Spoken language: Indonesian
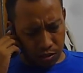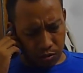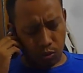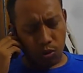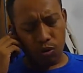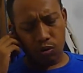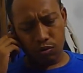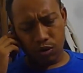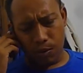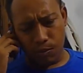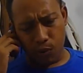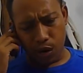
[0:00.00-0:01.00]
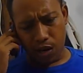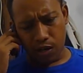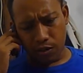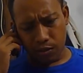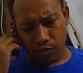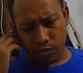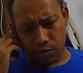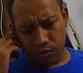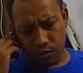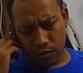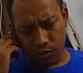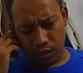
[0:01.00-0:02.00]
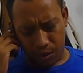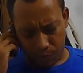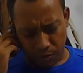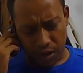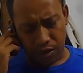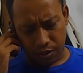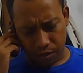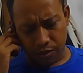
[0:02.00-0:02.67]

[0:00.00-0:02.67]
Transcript: oh gampang gampang